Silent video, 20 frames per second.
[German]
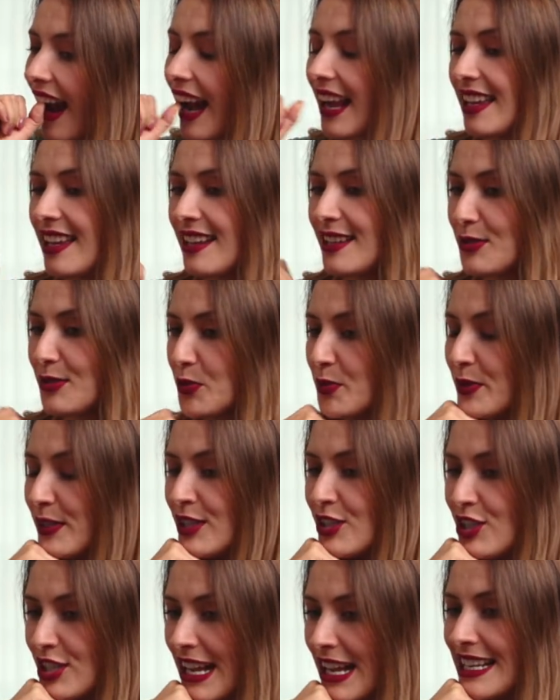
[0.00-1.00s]
gegen die oberen
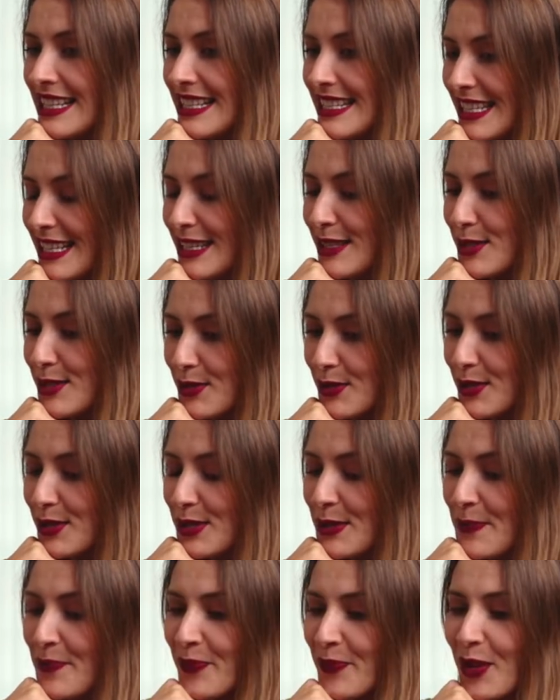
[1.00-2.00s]
mhm. Schneidezähne drückt.